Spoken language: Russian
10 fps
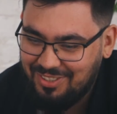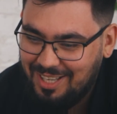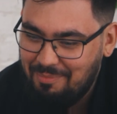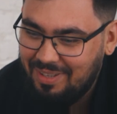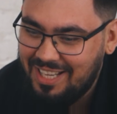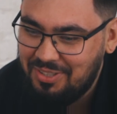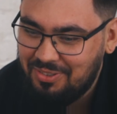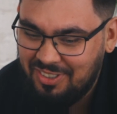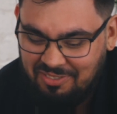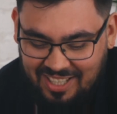что-то
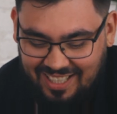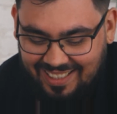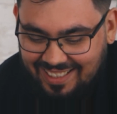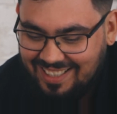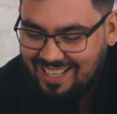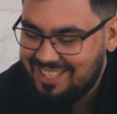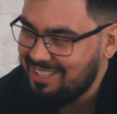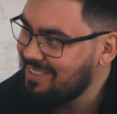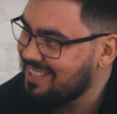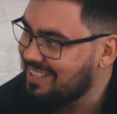оплачиваю, у меня
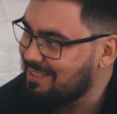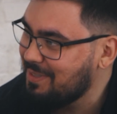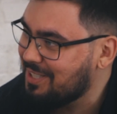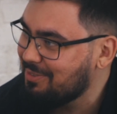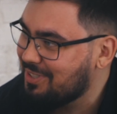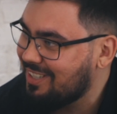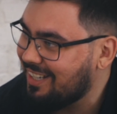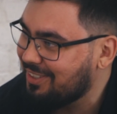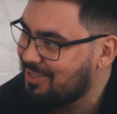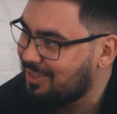каждый месяц списывают с
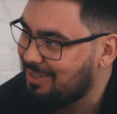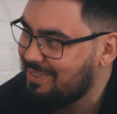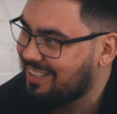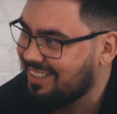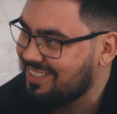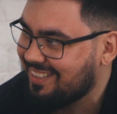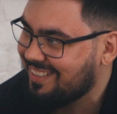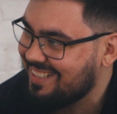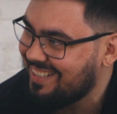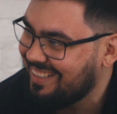карты что-то, мне это
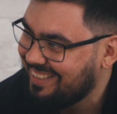раздражает.